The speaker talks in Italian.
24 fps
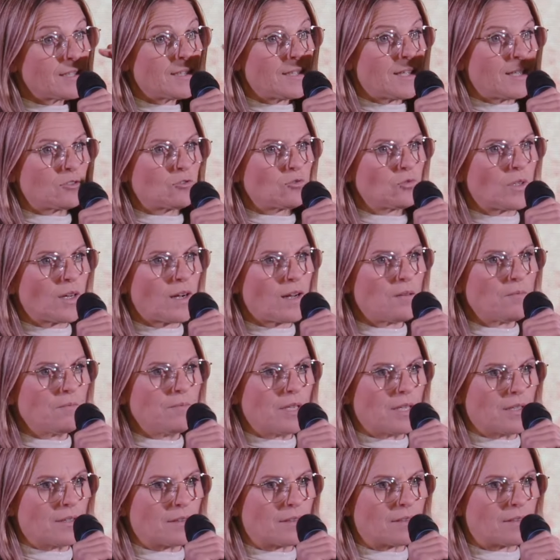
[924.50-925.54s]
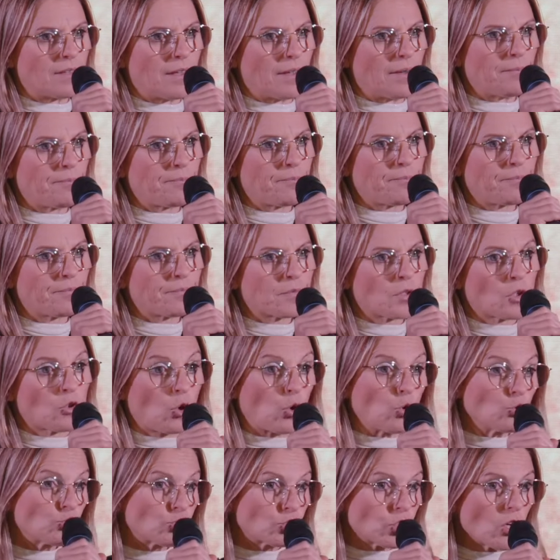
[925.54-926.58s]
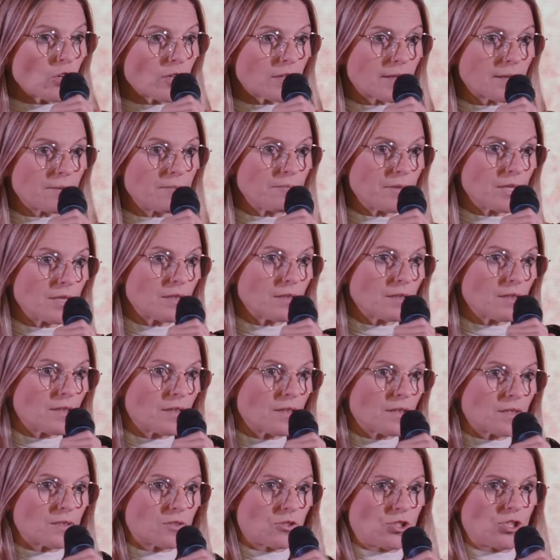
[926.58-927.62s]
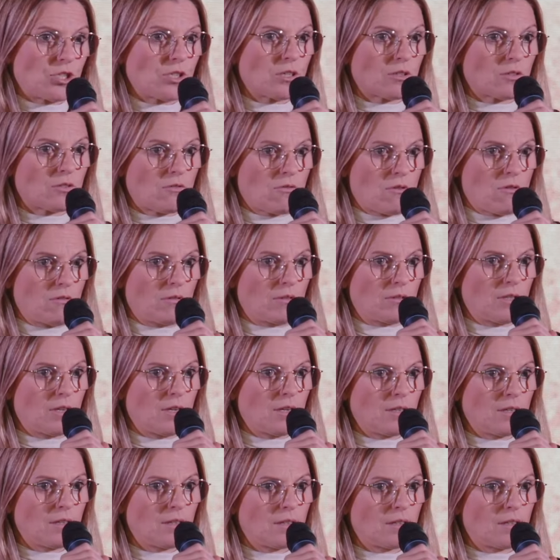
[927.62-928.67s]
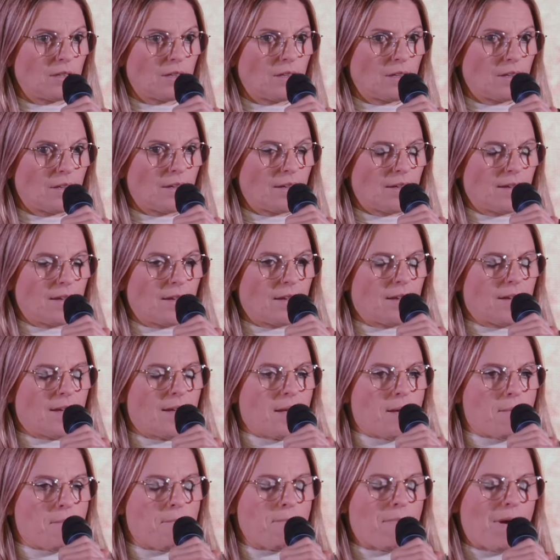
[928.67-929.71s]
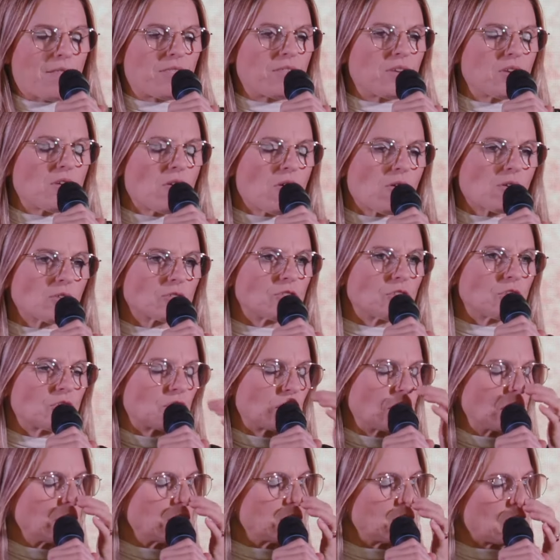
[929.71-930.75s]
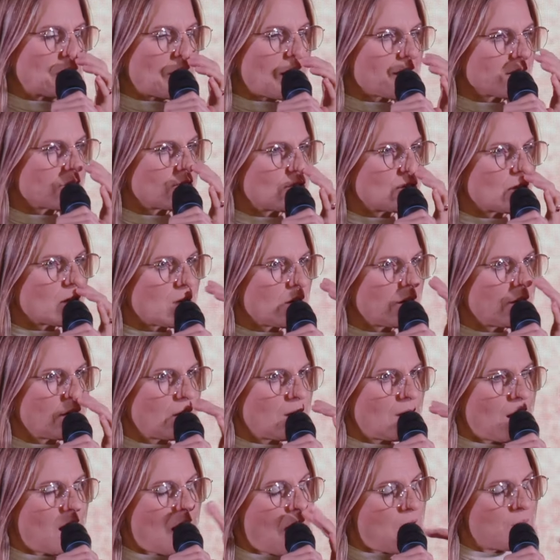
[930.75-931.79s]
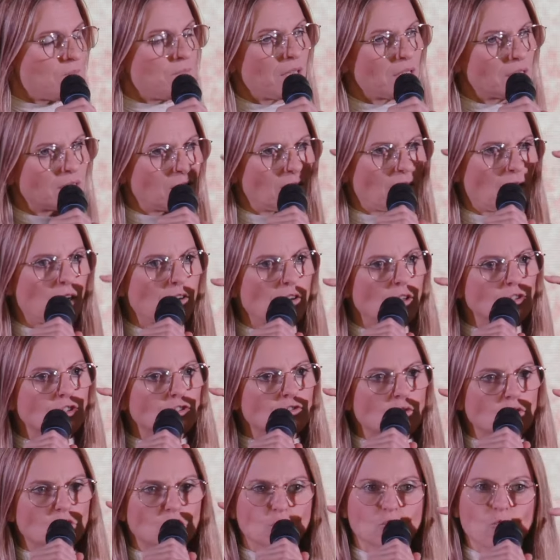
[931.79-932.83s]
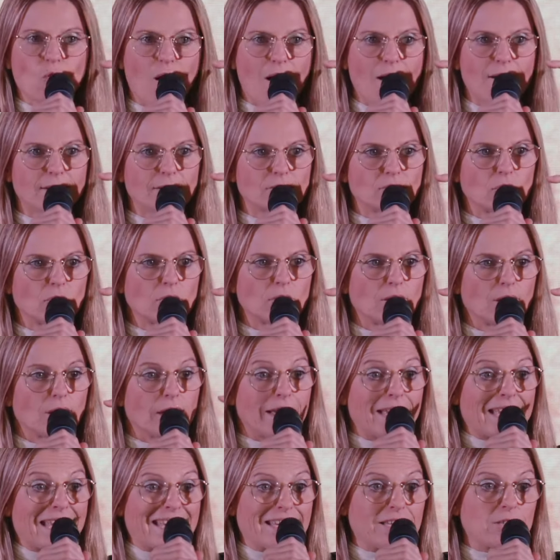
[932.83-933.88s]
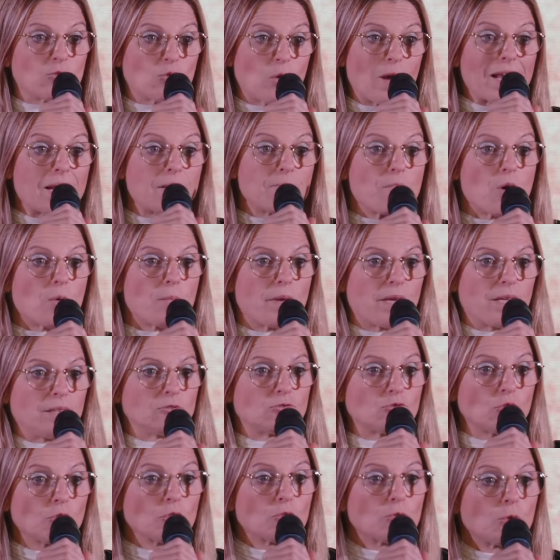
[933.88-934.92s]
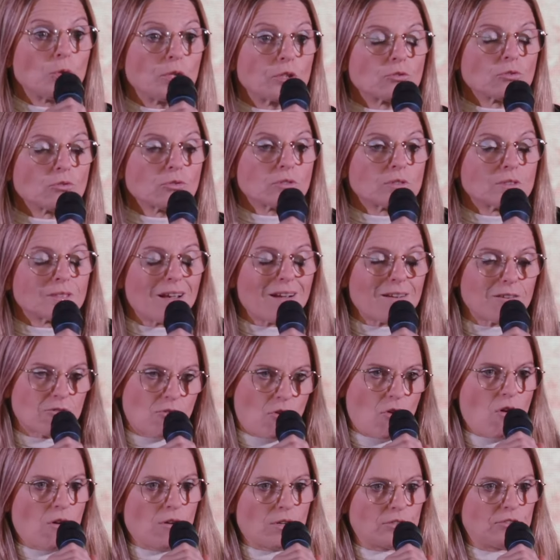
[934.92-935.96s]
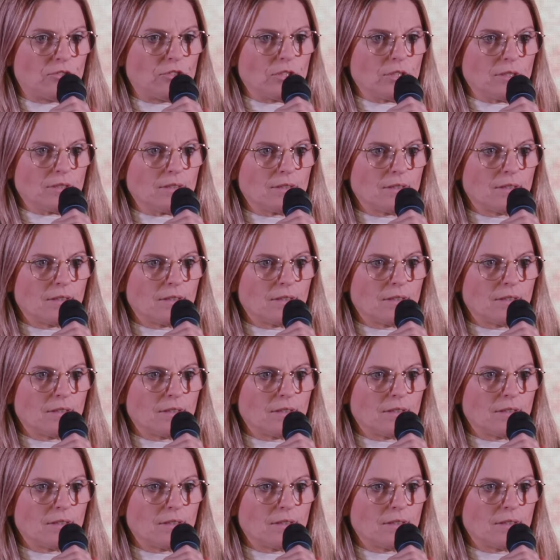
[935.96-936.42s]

naturalmente, con ciò che mi circonda. Ma Dio oggi ci incoraggia a mettere il nostro sguardo e in quel momento in cui tu ti accorgi,